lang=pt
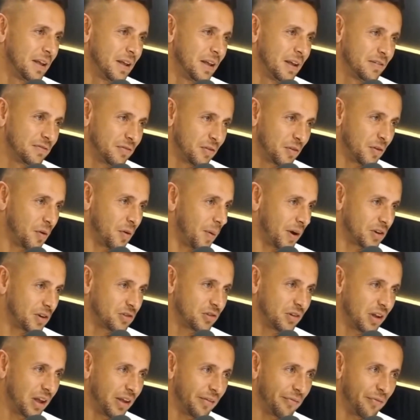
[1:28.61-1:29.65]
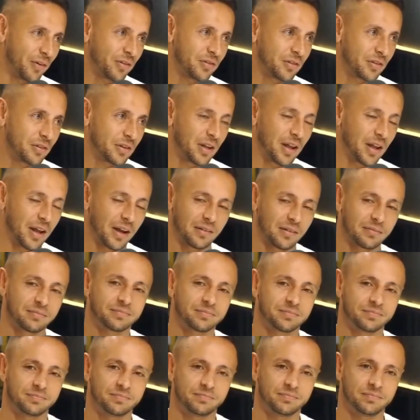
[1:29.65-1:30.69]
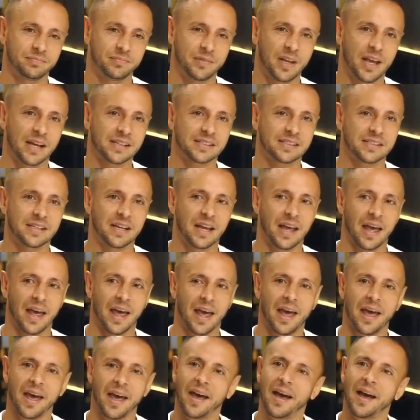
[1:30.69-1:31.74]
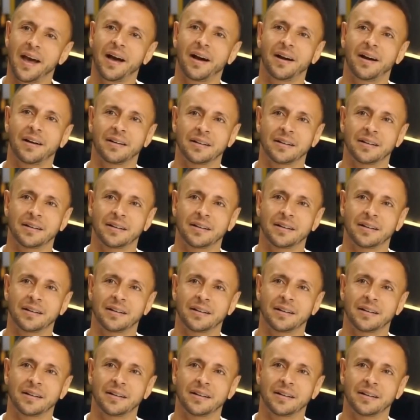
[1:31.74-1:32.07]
Foi o que eu mais joguei. Foi Porra, tudo. É, maneiro. E assim, é.